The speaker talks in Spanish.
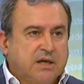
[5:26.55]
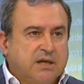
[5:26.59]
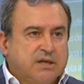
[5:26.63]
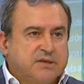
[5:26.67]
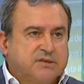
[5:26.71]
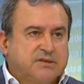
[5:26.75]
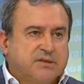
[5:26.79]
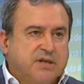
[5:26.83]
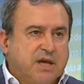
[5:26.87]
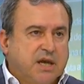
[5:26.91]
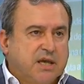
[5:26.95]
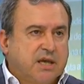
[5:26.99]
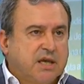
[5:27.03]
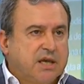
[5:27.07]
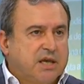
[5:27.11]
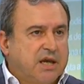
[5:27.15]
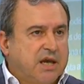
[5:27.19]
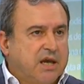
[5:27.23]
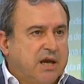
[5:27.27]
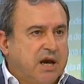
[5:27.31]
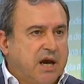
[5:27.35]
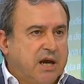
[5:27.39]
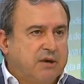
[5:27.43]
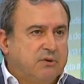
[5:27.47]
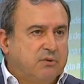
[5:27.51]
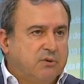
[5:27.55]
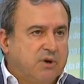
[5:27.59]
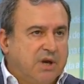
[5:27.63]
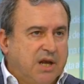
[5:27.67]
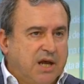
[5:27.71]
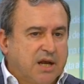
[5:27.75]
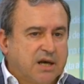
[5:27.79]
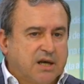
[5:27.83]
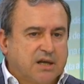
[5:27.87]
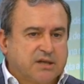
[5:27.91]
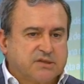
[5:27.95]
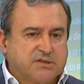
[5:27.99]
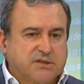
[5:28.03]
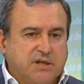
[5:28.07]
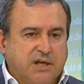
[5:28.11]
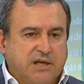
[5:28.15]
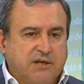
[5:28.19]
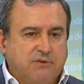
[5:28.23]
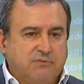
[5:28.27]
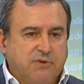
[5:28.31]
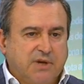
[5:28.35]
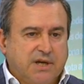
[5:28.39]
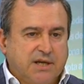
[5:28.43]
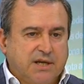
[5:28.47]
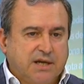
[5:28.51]
Si hay que anularla, se
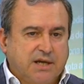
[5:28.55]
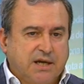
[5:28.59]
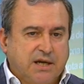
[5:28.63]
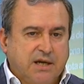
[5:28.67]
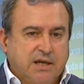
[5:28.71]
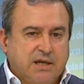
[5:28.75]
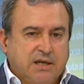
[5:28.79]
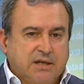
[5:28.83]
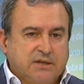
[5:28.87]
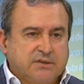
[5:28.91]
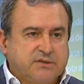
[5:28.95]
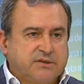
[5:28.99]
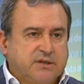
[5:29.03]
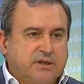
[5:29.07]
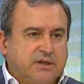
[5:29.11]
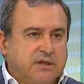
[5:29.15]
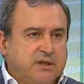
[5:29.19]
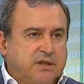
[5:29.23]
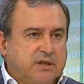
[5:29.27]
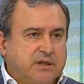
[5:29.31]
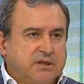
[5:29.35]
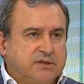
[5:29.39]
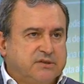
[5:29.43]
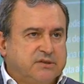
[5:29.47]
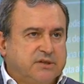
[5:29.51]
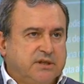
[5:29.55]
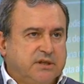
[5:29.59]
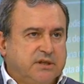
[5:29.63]
anulará. Si,